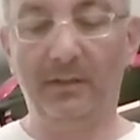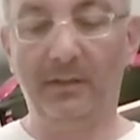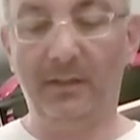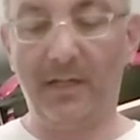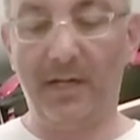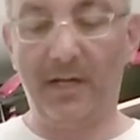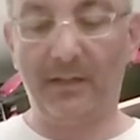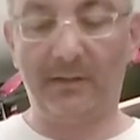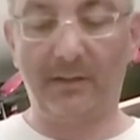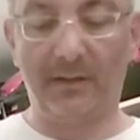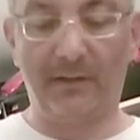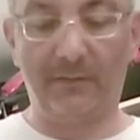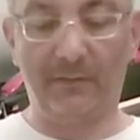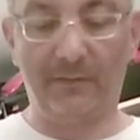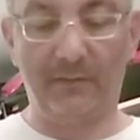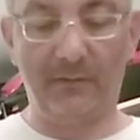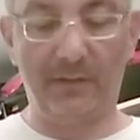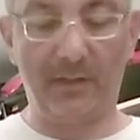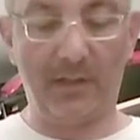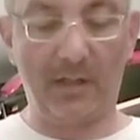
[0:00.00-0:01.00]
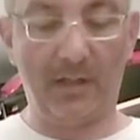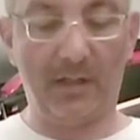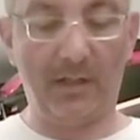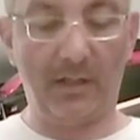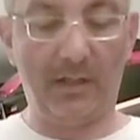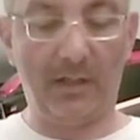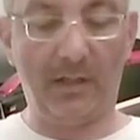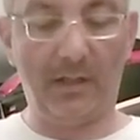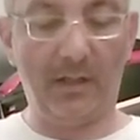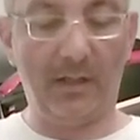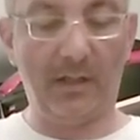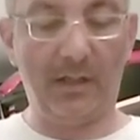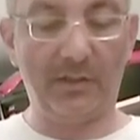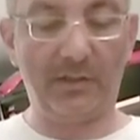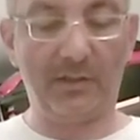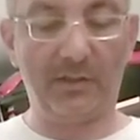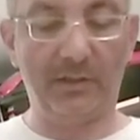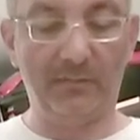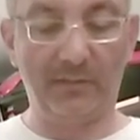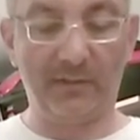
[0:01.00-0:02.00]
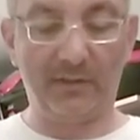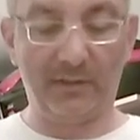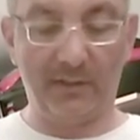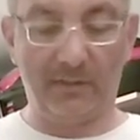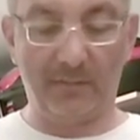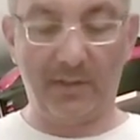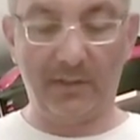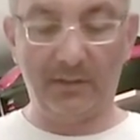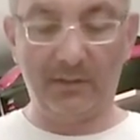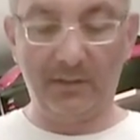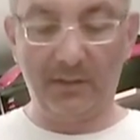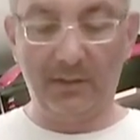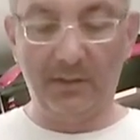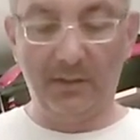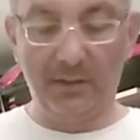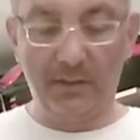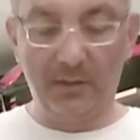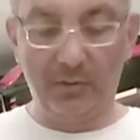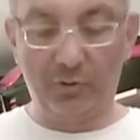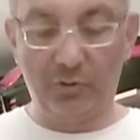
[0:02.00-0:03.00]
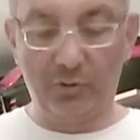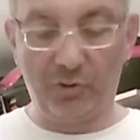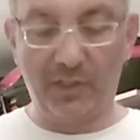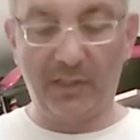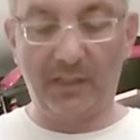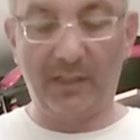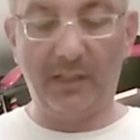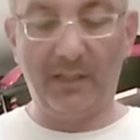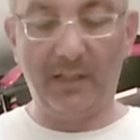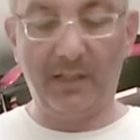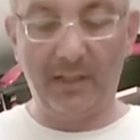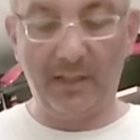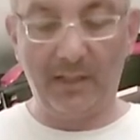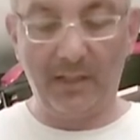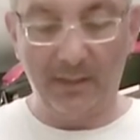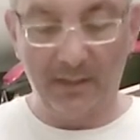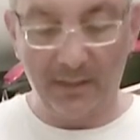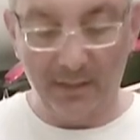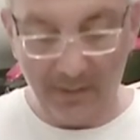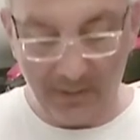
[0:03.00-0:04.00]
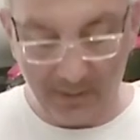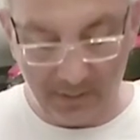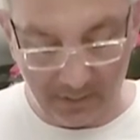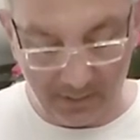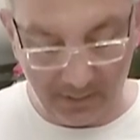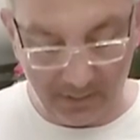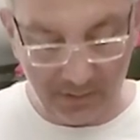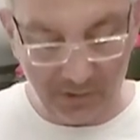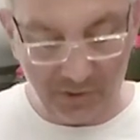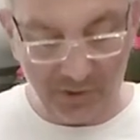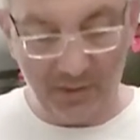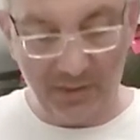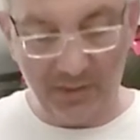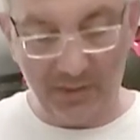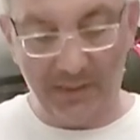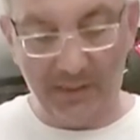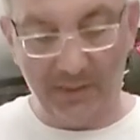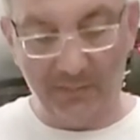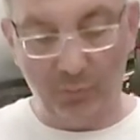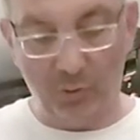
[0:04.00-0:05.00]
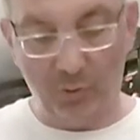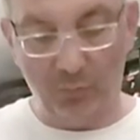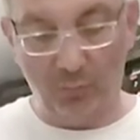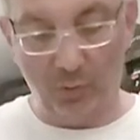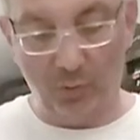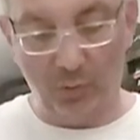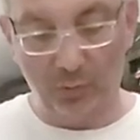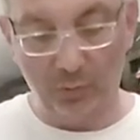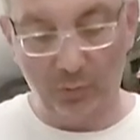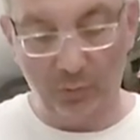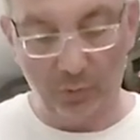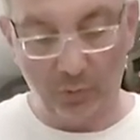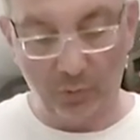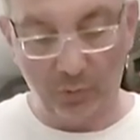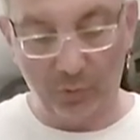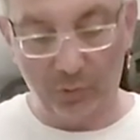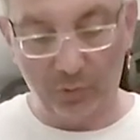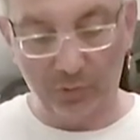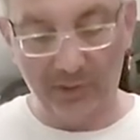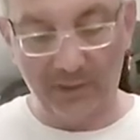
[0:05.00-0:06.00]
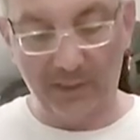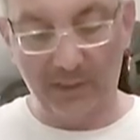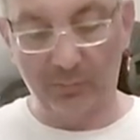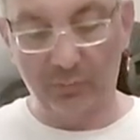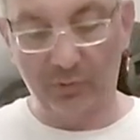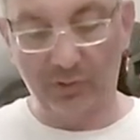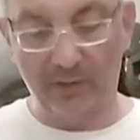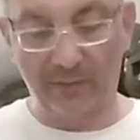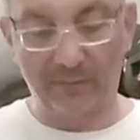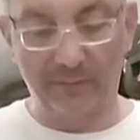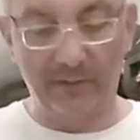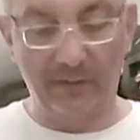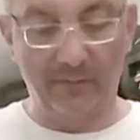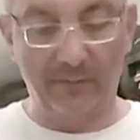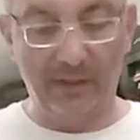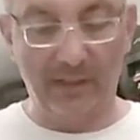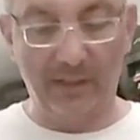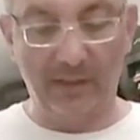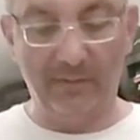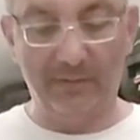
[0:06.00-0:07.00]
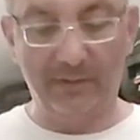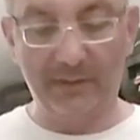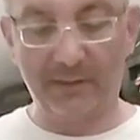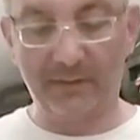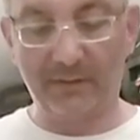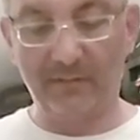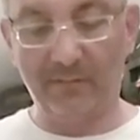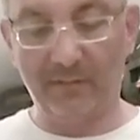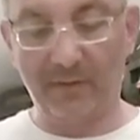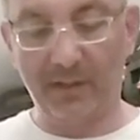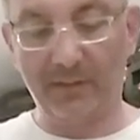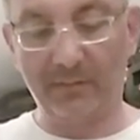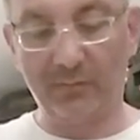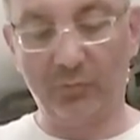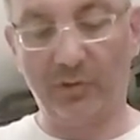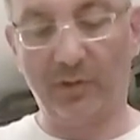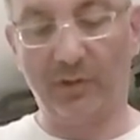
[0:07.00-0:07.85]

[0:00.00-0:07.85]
Diğer tarafını da açtığımız zaman şu şekilde içinin iki bölümlü olduğunu görüyoruz. Yine bu tarafında fileli bir kısım var. Bu